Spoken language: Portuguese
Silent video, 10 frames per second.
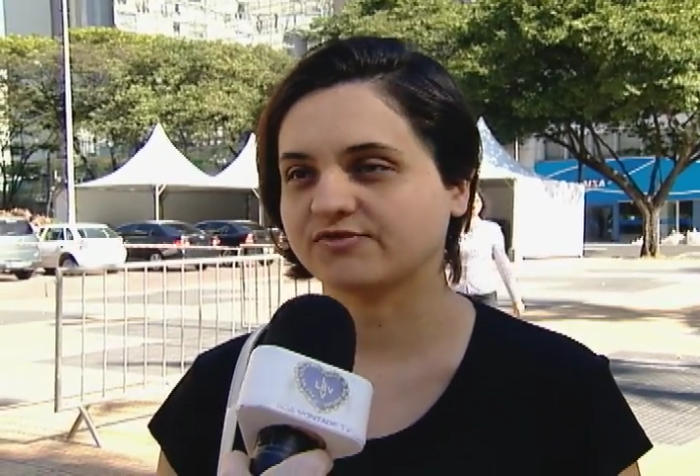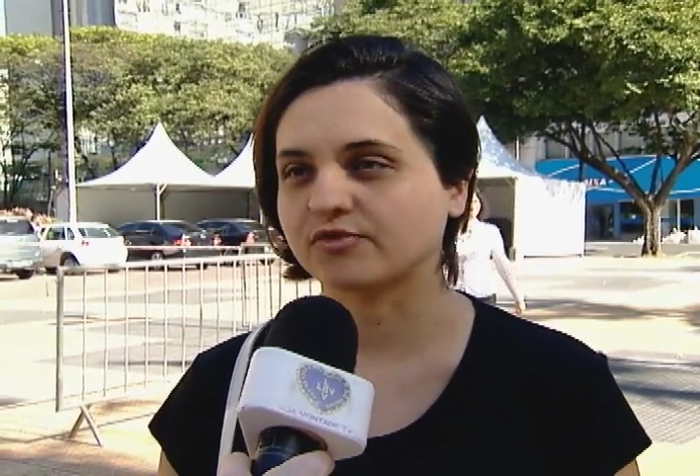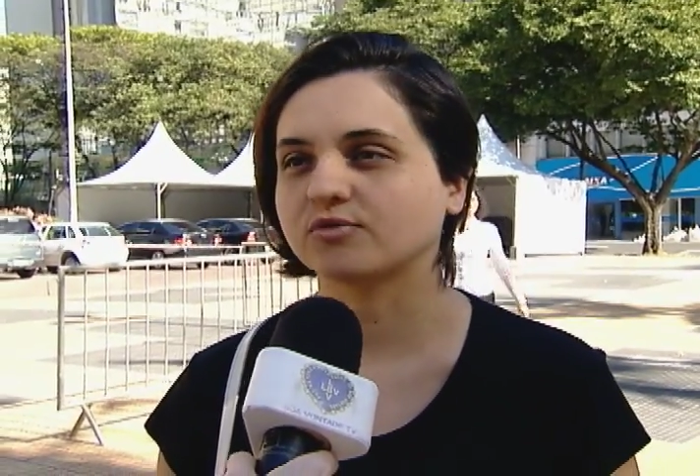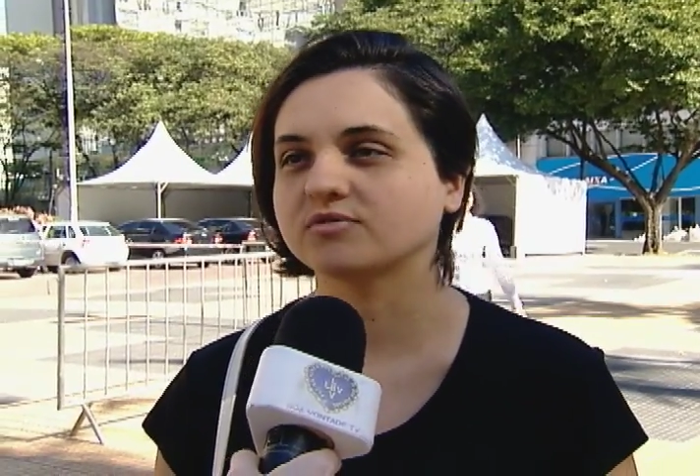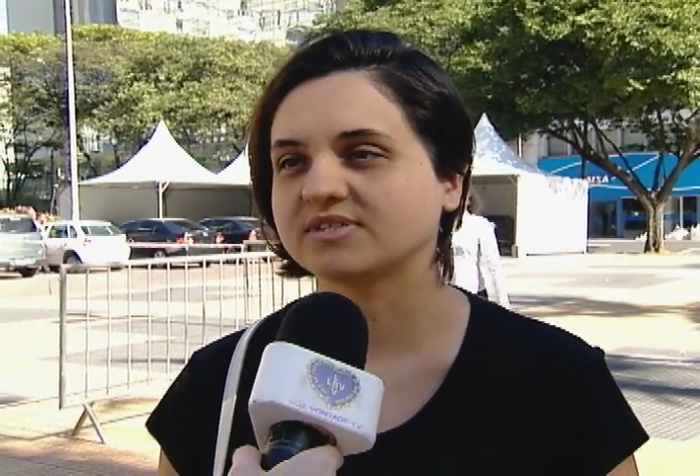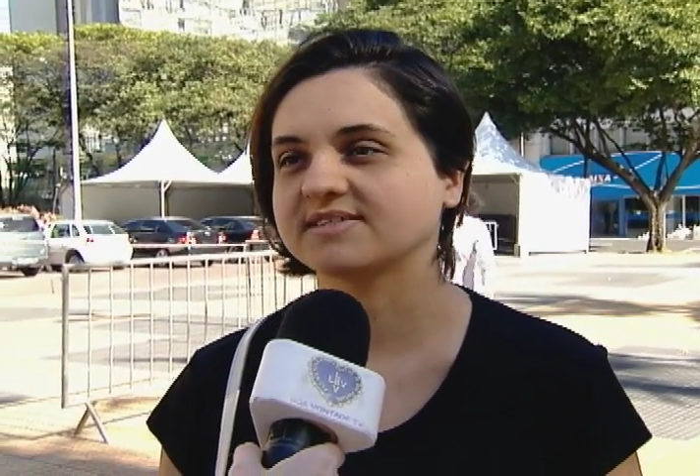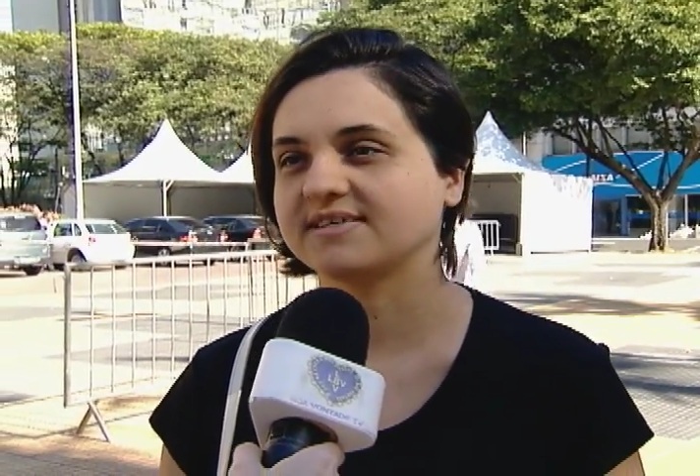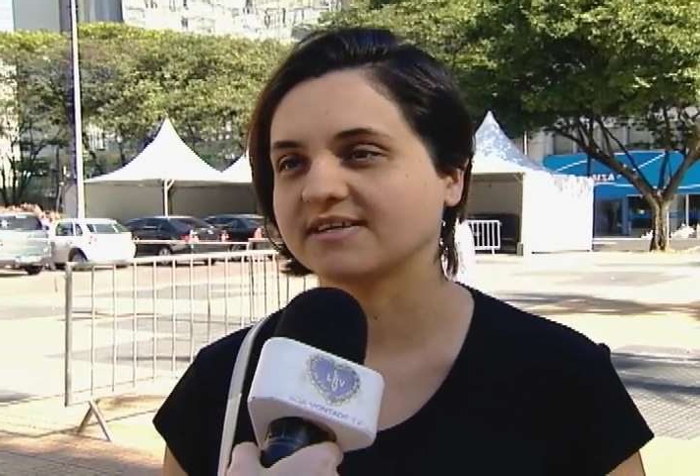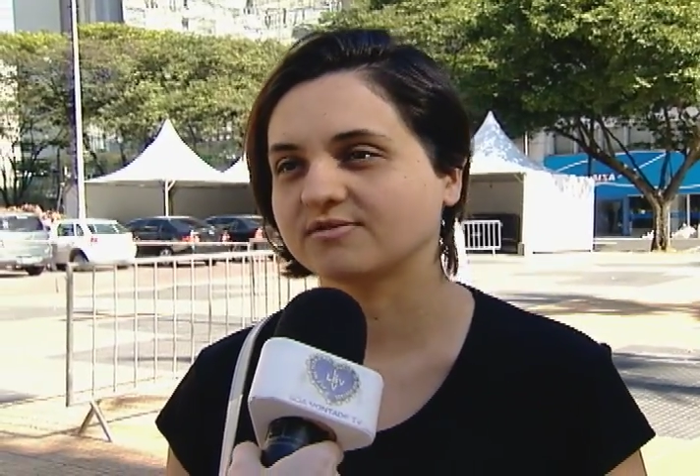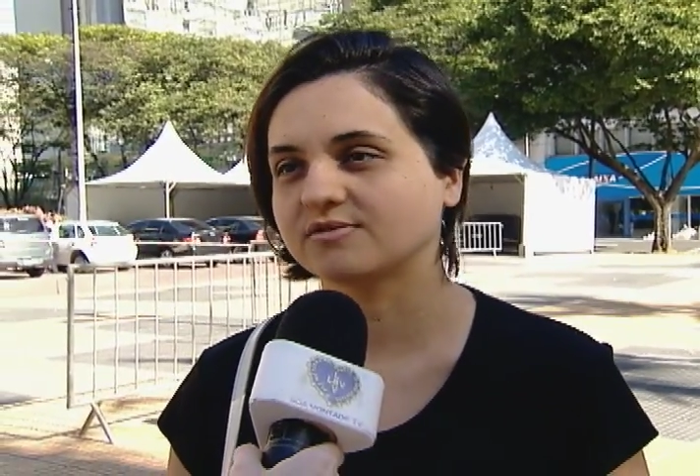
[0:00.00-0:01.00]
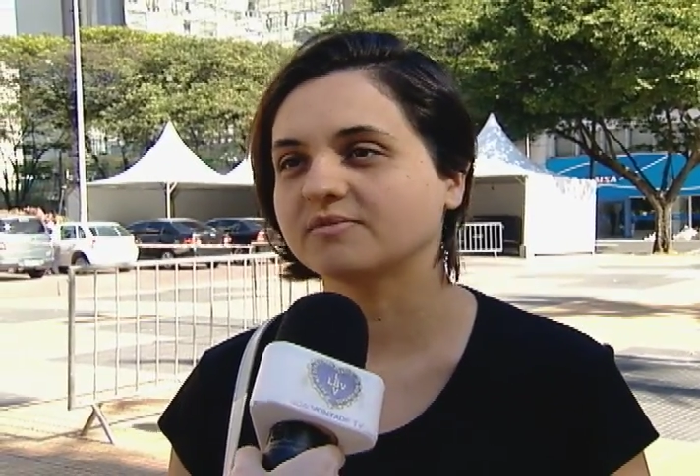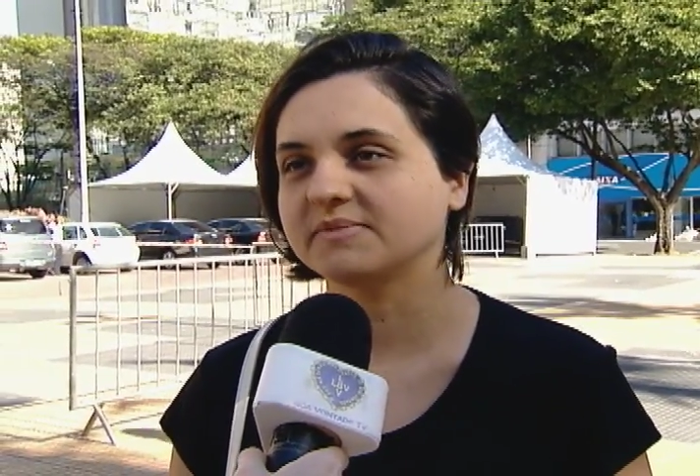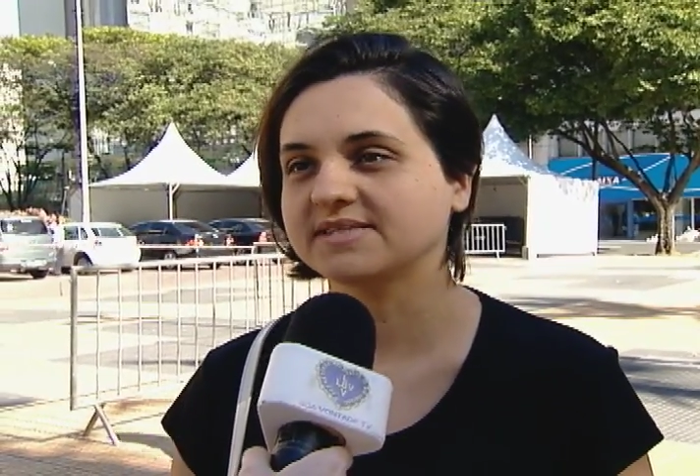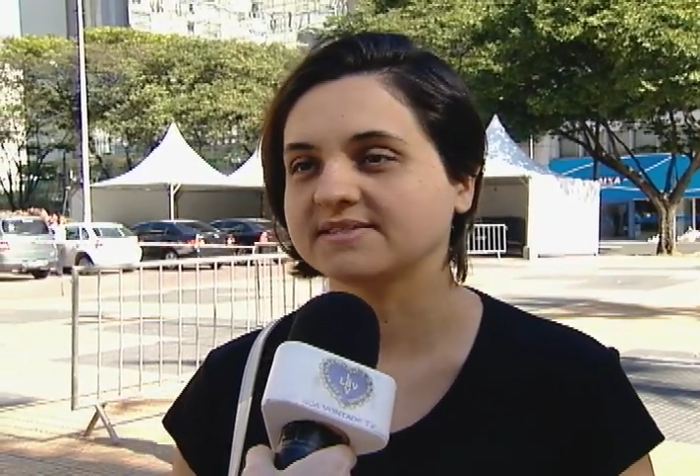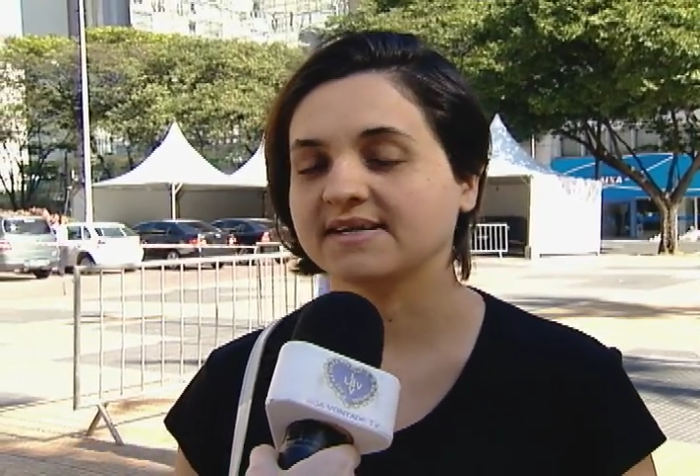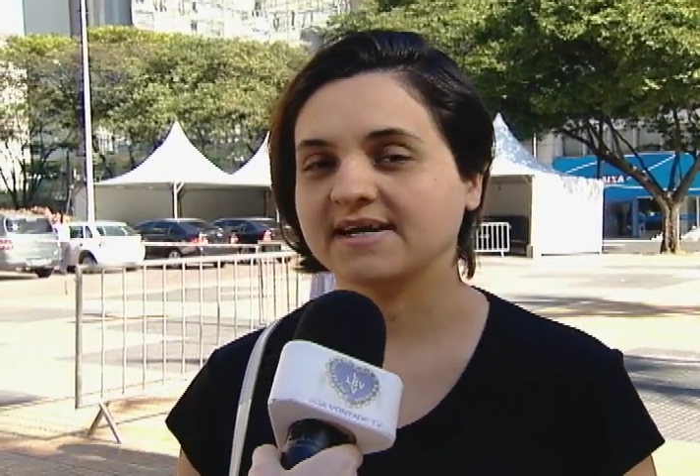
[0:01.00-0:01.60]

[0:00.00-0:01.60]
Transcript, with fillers: frutas, legumes,